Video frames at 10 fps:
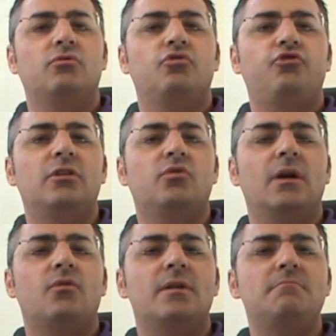800
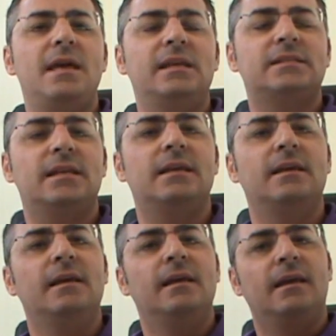euro al mese
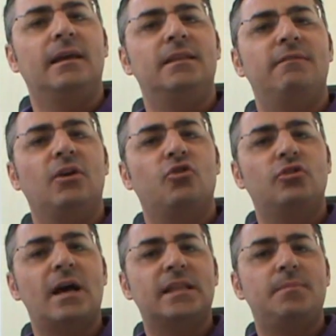che ti
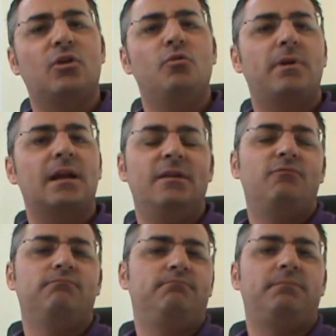vengono date per
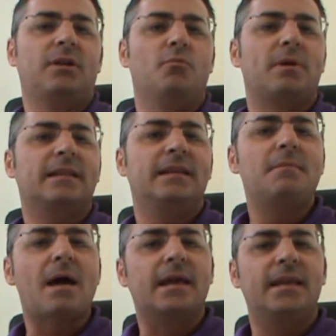comprare per comprarti
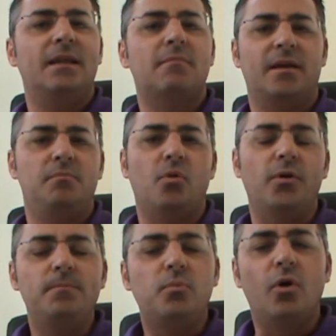la macchina, ma che
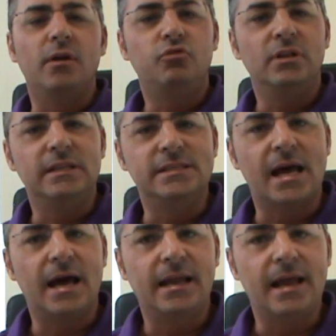poi puoi
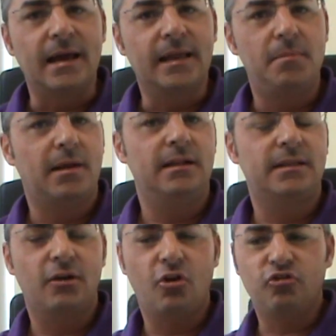utilizzare anche per
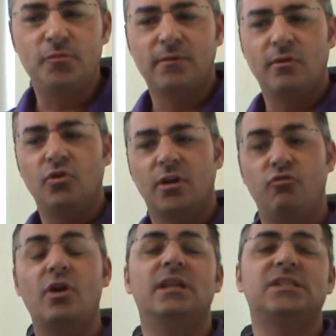altre cose, per quello che
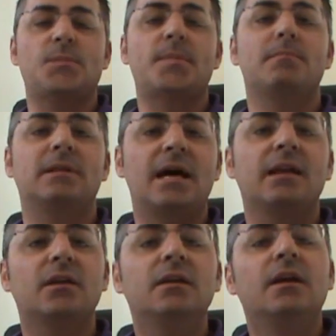vuoi, ad esempio per
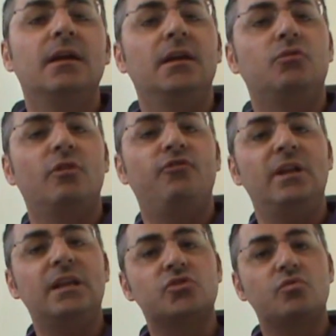mandare i tuoi
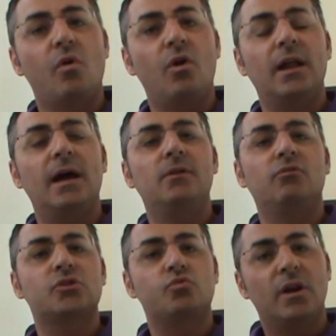figli a scuola in
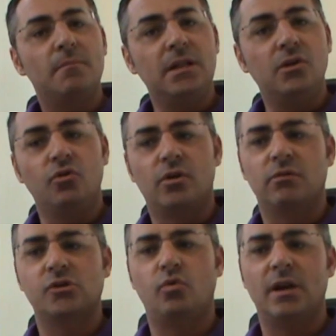una scuola migliore,
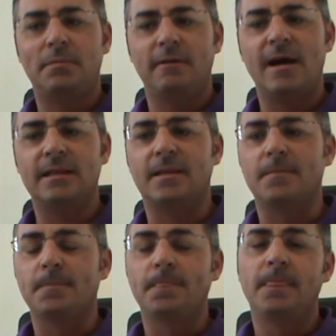una scuola privata.